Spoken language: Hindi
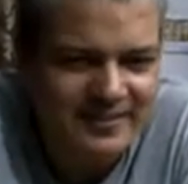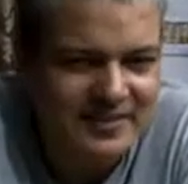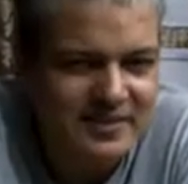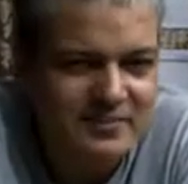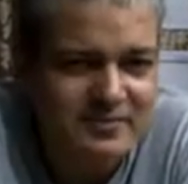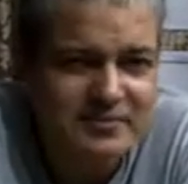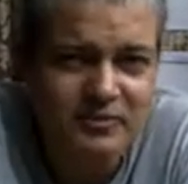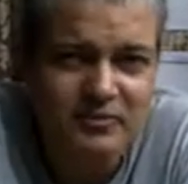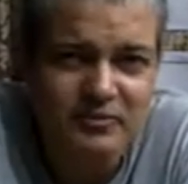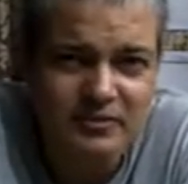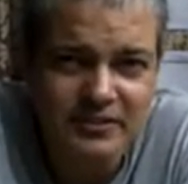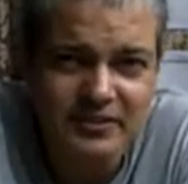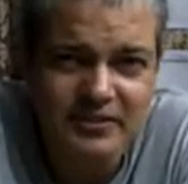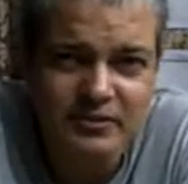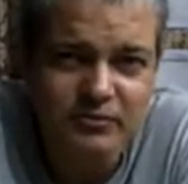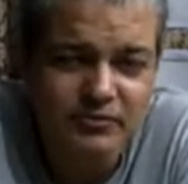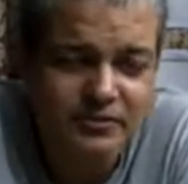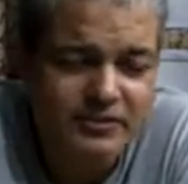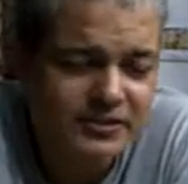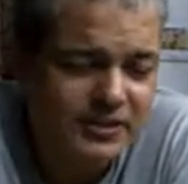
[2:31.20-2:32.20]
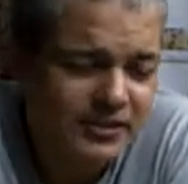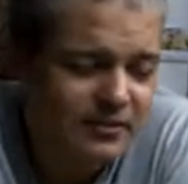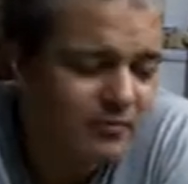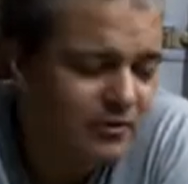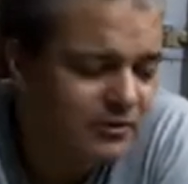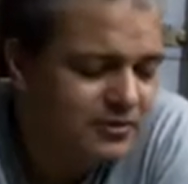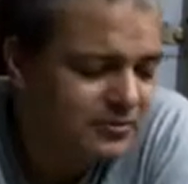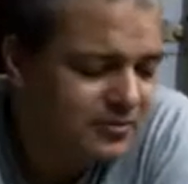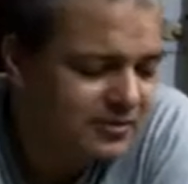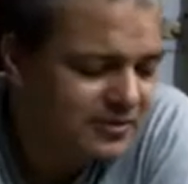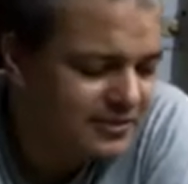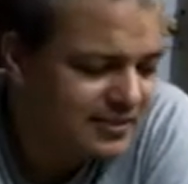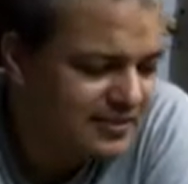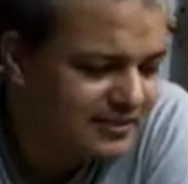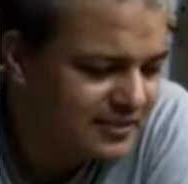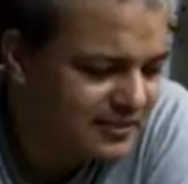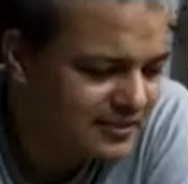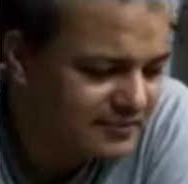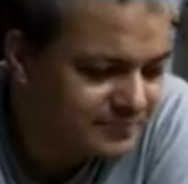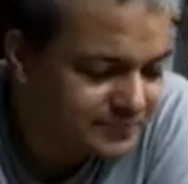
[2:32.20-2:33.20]
गर्मी तो थी नहीं उतनी खैर मौसम अच्छा
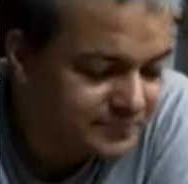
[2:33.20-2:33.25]
था